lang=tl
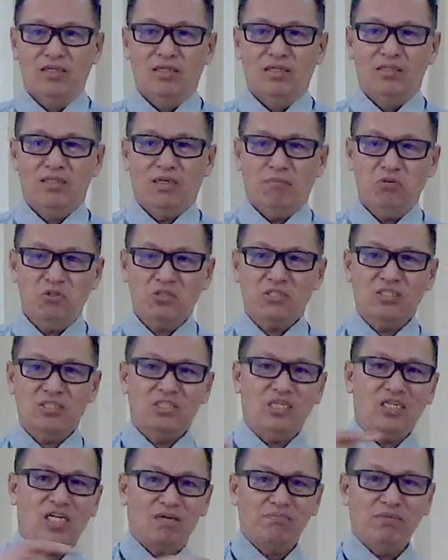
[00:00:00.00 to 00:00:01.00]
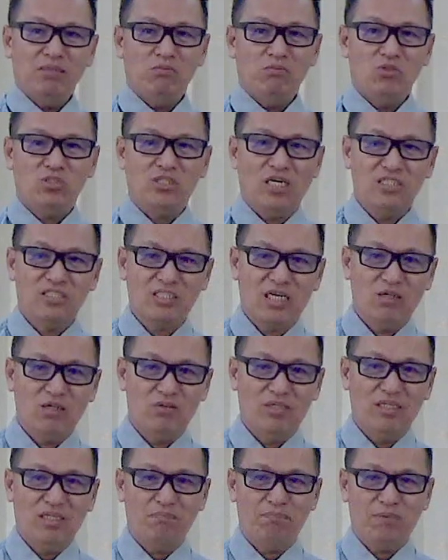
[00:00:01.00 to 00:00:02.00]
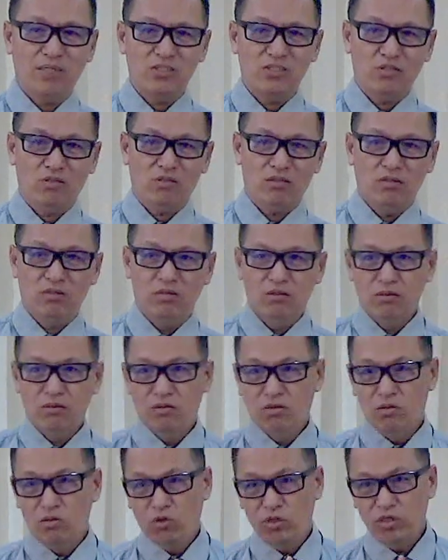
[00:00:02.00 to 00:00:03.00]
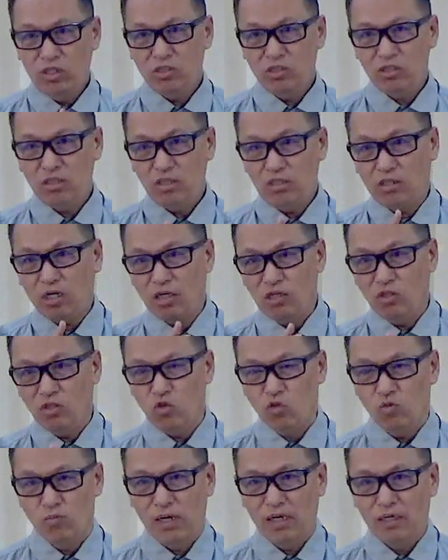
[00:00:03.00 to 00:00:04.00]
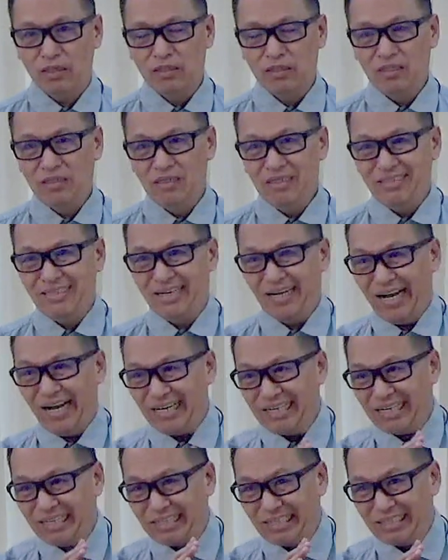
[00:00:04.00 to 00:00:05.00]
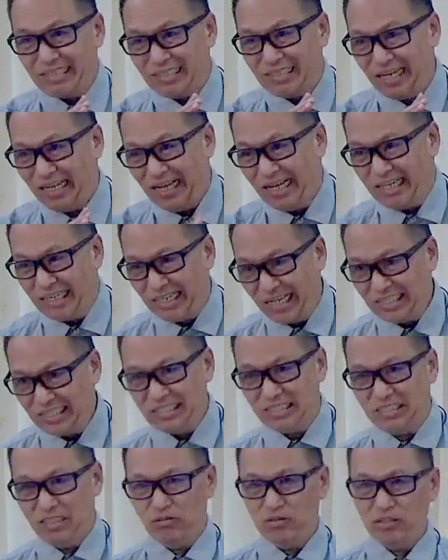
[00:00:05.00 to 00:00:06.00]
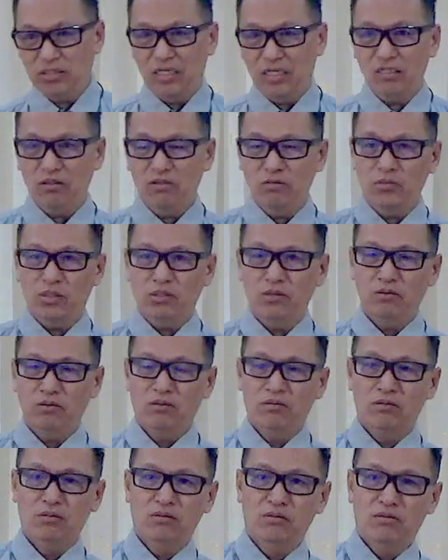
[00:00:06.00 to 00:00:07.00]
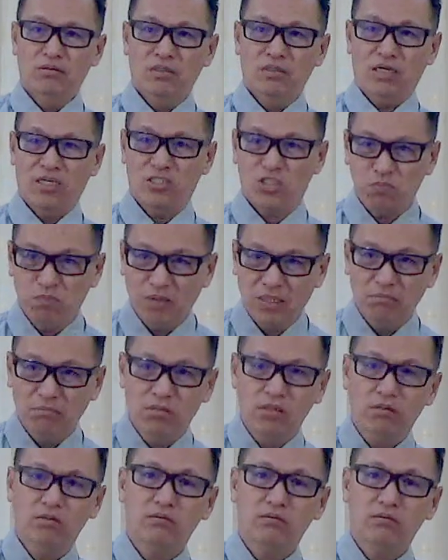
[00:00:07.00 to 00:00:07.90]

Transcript: Tapos ang sinabi mo sa asawa ng pastor, Uy, si ganito ba? Nakak nakakras daw sa ano mo? Husband mo?